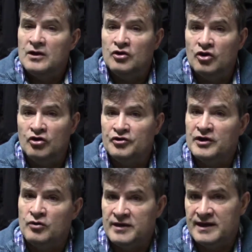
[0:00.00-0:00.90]
No, no
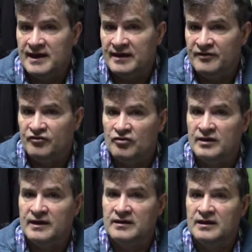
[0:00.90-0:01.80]
tengo idea eso.
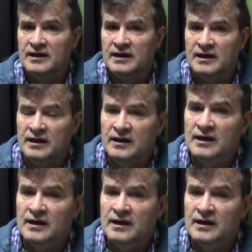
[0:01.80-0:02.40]
Este,